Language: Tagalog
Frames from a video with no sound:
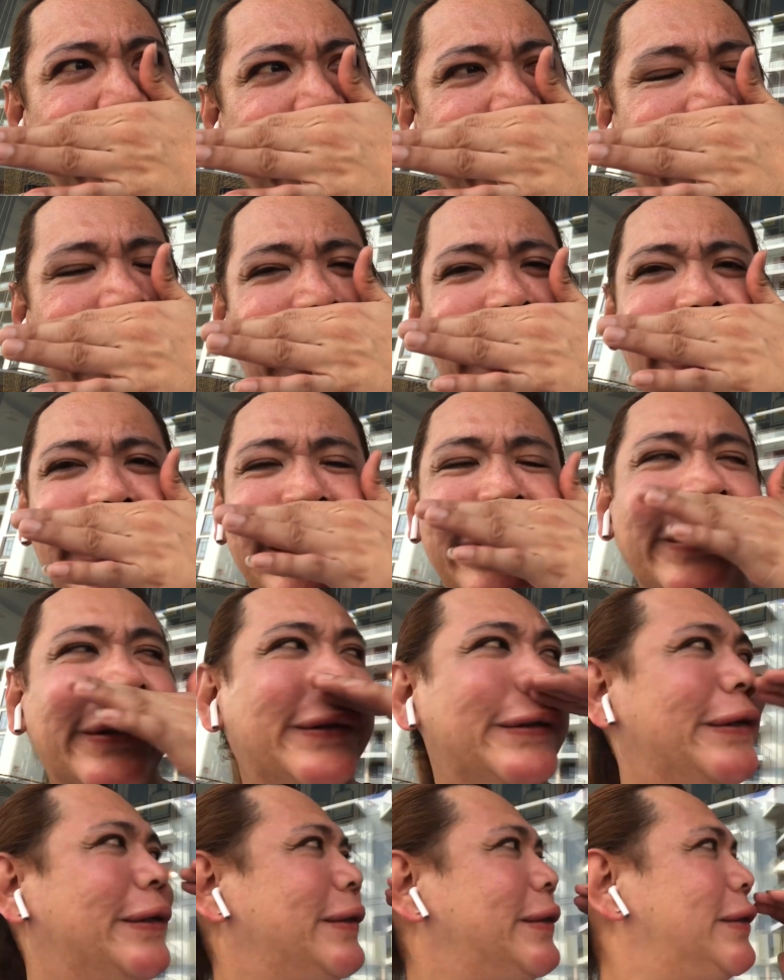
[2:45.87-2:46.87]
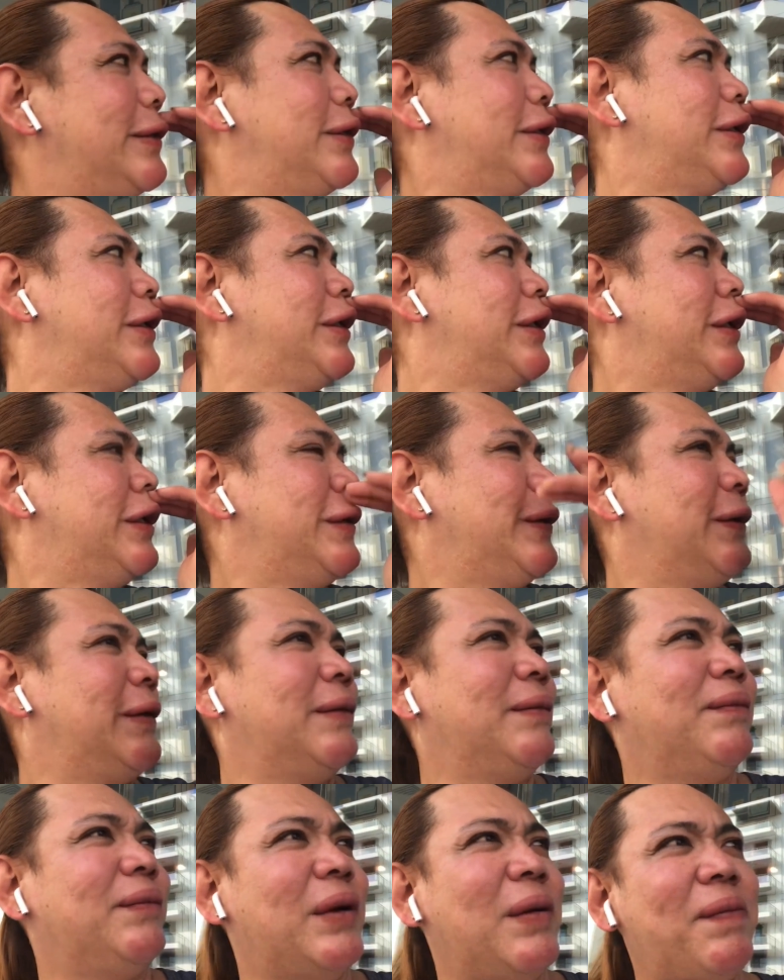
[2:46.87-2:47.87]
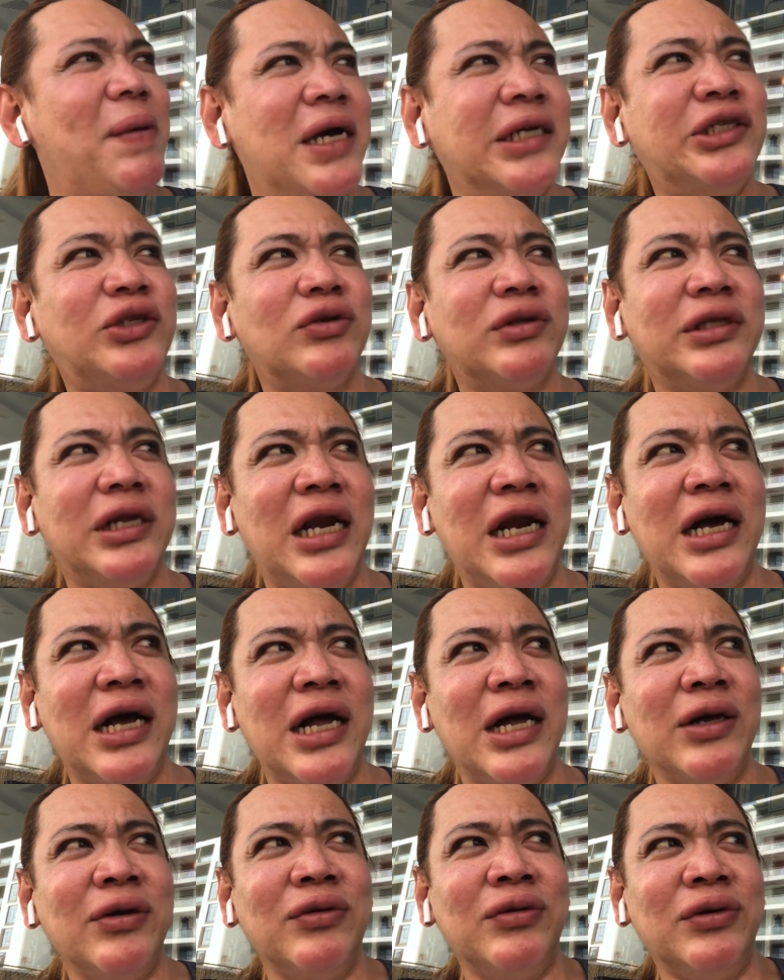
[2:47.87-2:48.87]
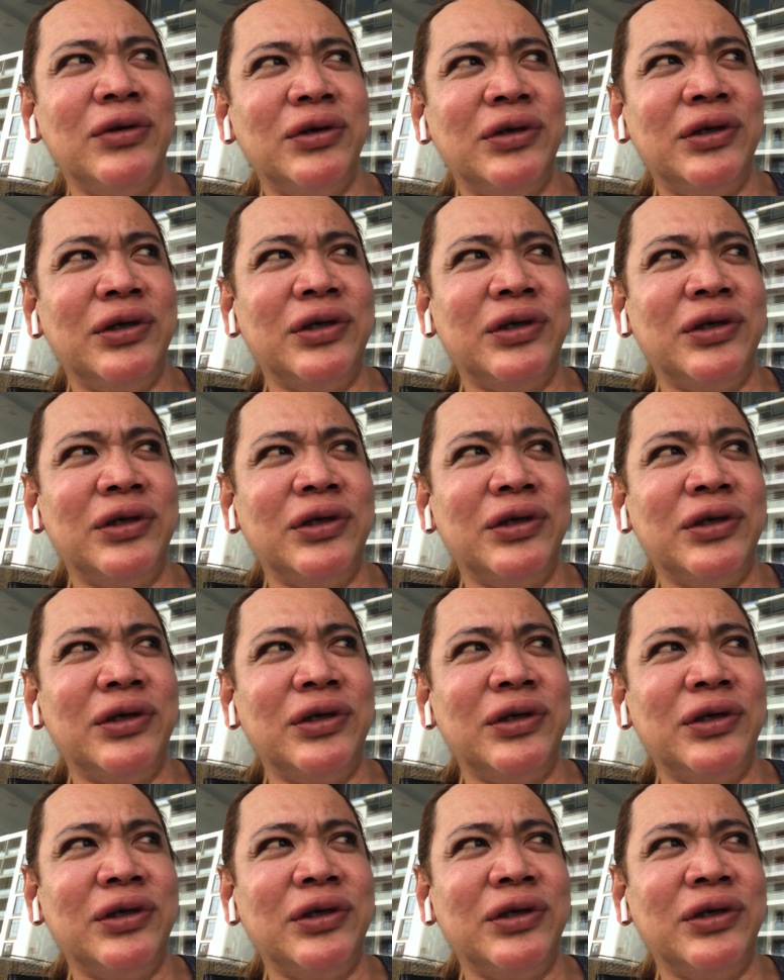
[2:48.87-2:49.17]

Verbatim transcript: nga papasok na lang ako